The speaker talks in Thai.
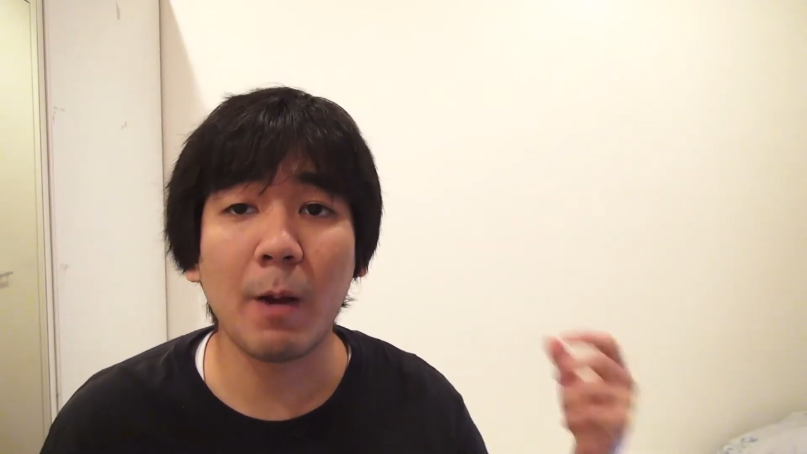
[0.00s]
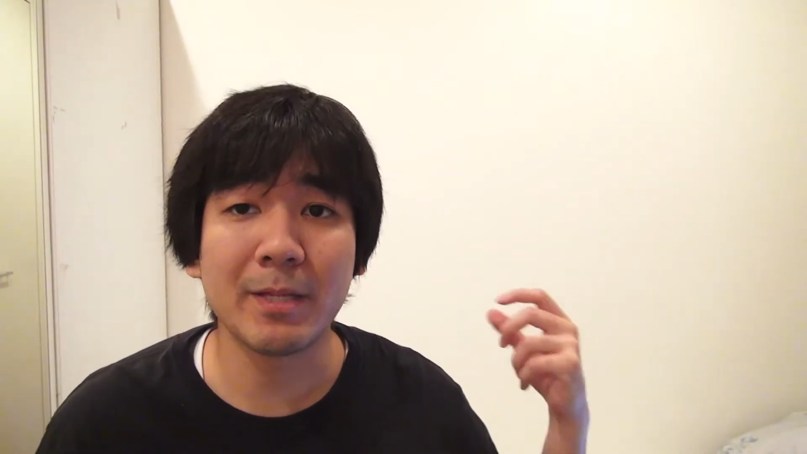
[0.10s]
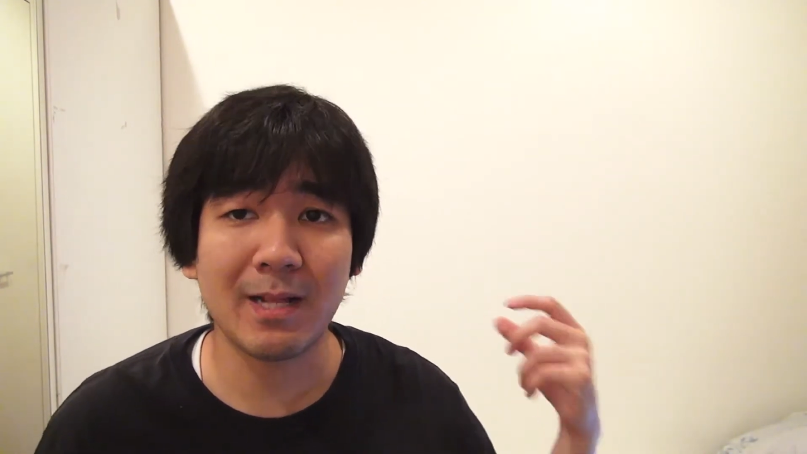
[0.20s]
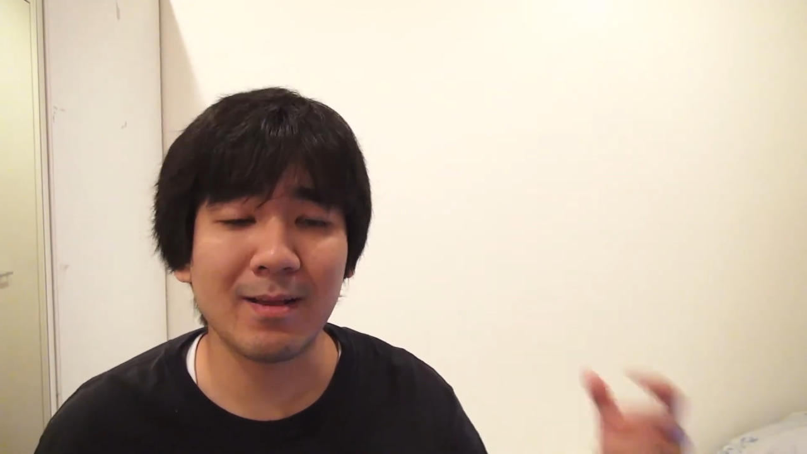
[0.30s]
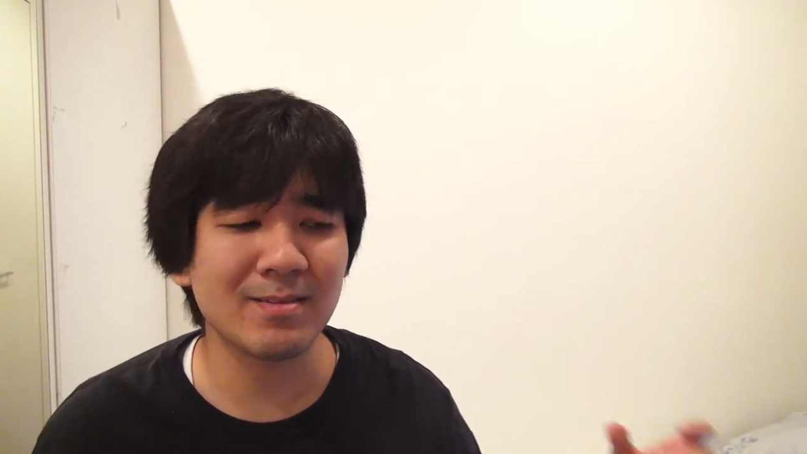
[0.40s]
กัม
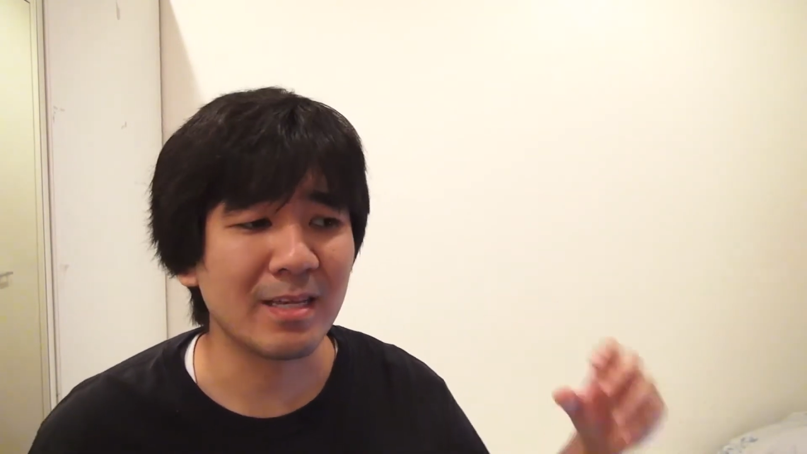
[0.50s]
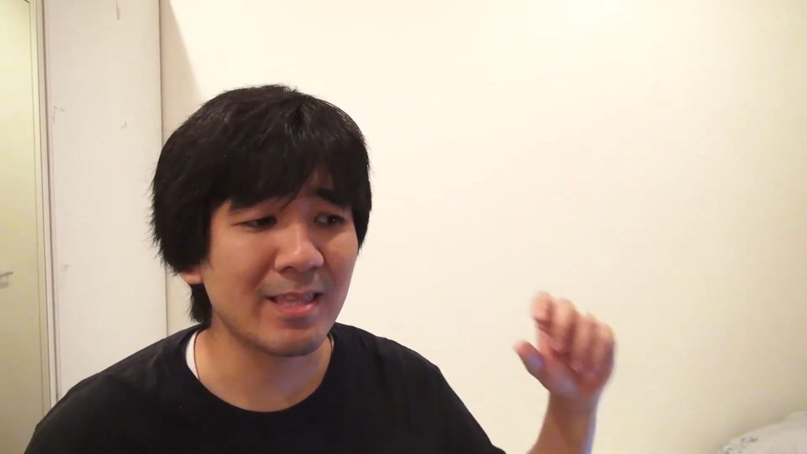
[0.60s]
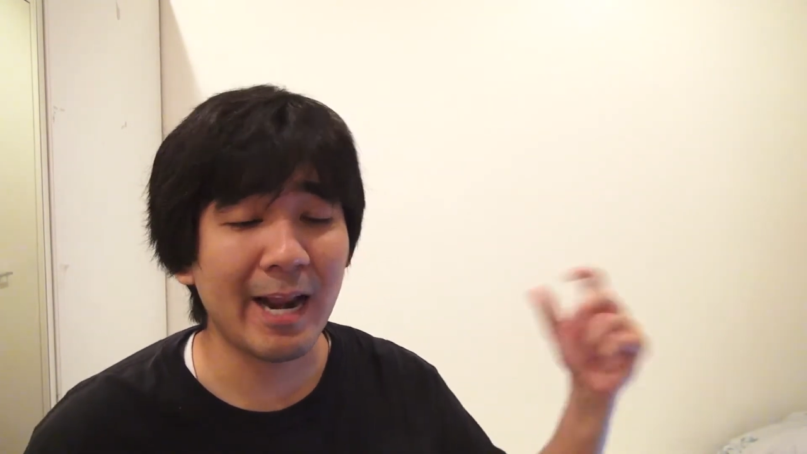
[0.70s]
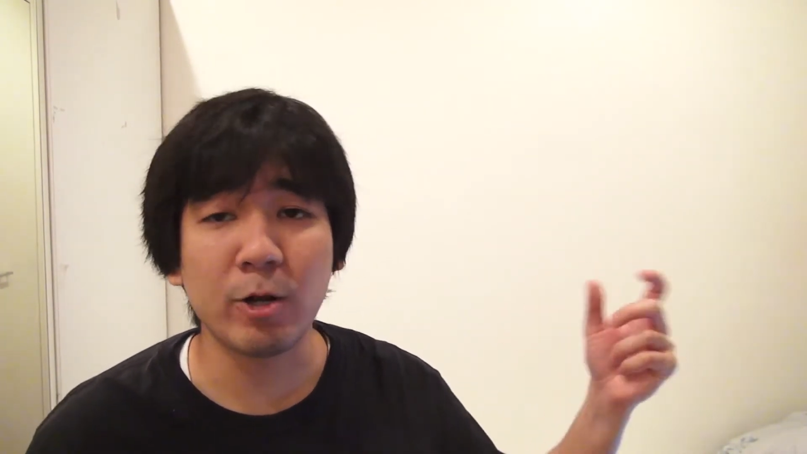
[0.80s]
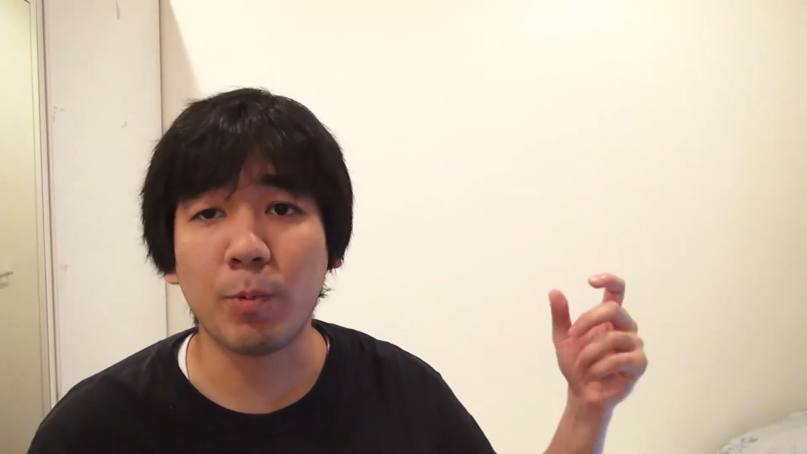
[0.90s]
มันตรังสี
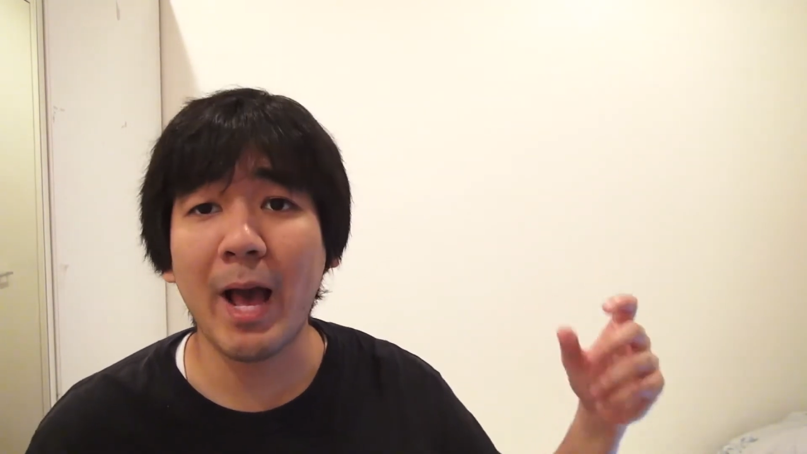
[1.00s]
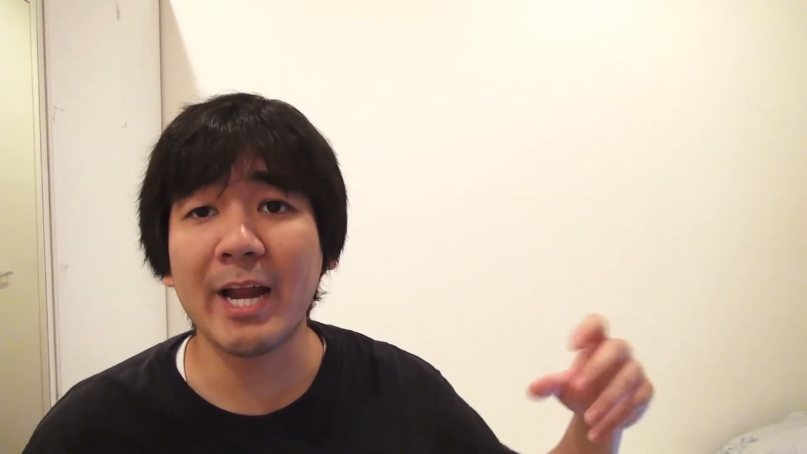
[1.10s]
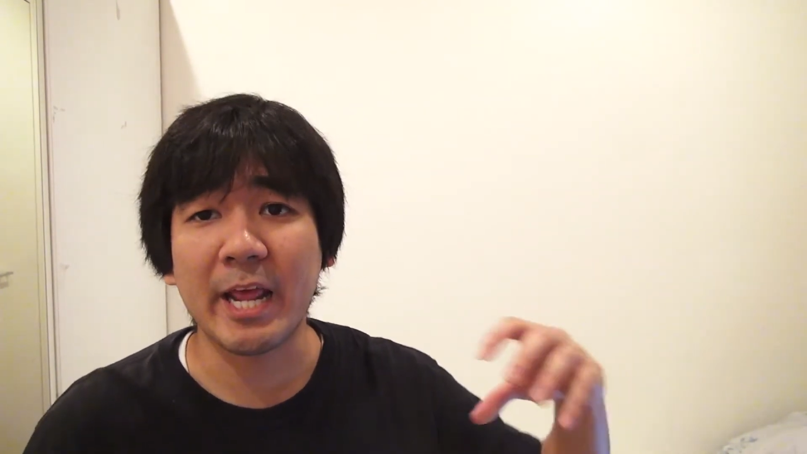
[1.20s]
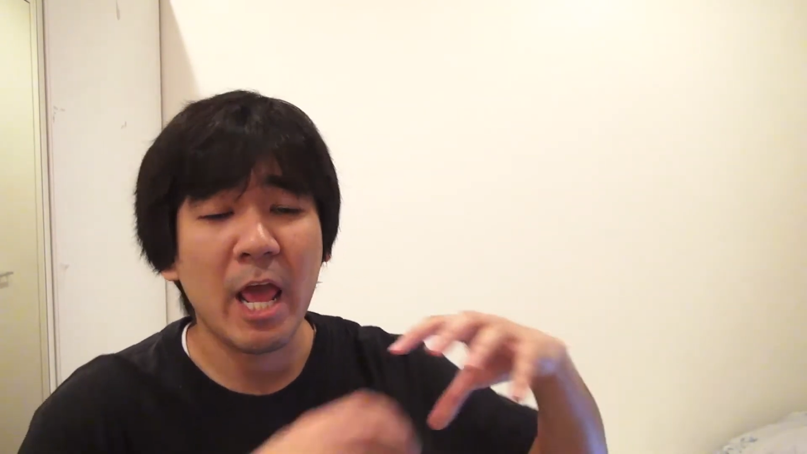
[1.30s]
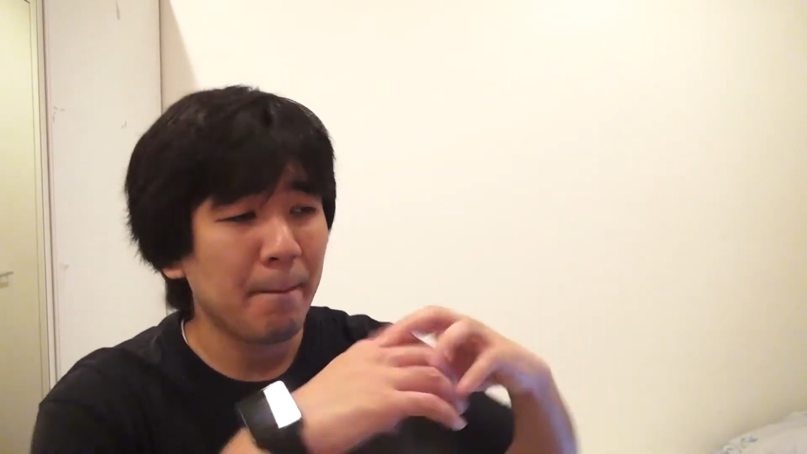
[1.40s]
แต่ละอนุภาค
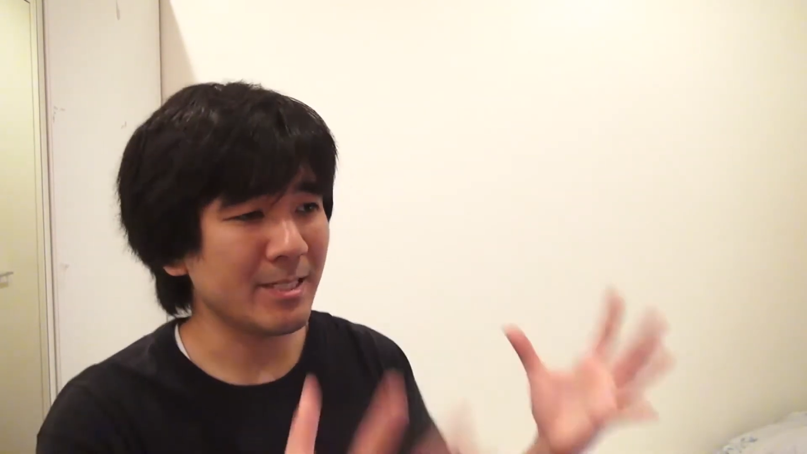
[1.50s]
เนี่ย